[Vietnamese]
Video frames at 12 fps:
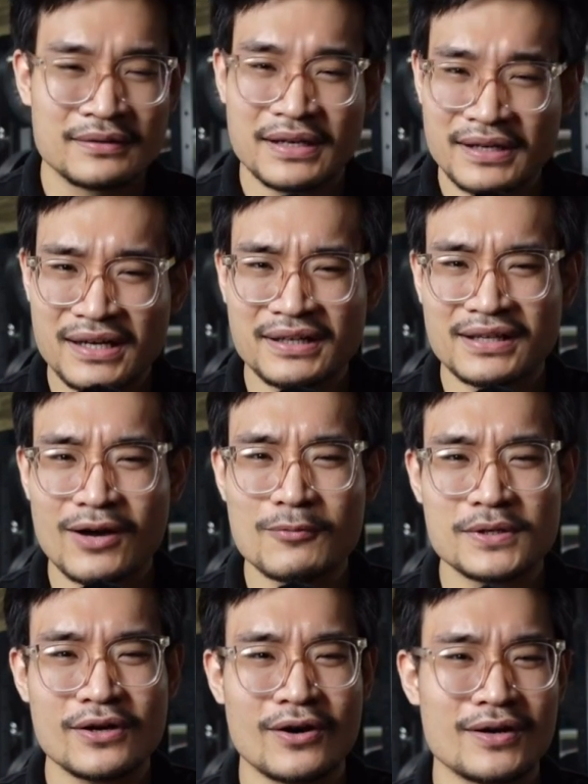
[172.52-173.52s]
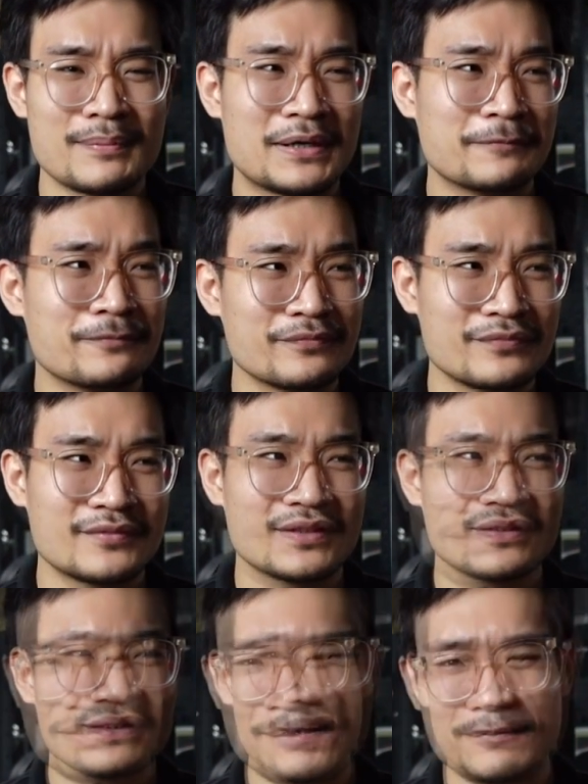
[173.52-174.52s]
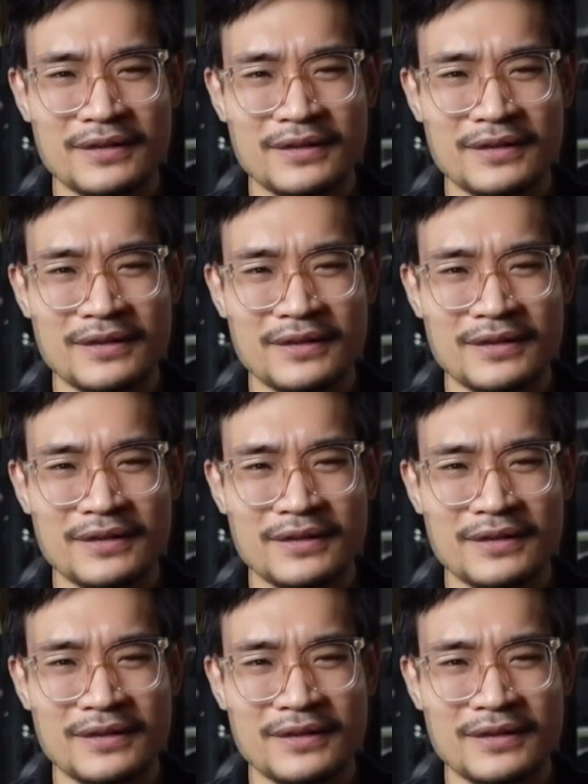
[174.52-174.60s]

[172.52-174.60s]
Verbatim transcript: Thế nên thì các ông cứ đòi mà tập